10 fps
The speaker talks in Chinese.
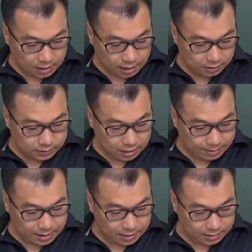好，再来我
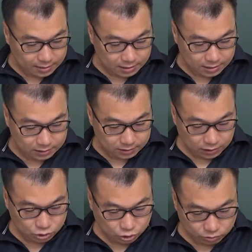看那个
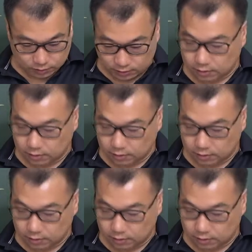第九题